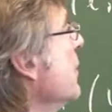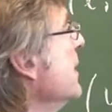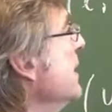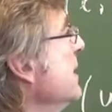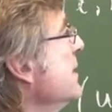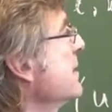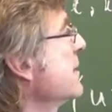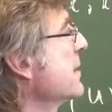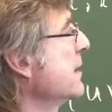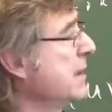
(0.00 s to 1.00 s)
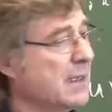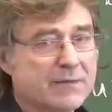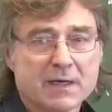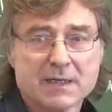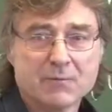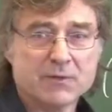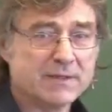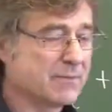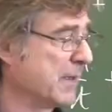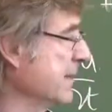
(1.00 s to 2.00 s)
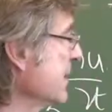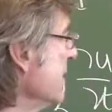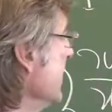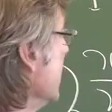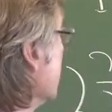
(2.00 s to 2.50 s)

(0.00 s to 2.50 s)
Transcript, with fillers: et X qui est la variable d'espace qui vit dans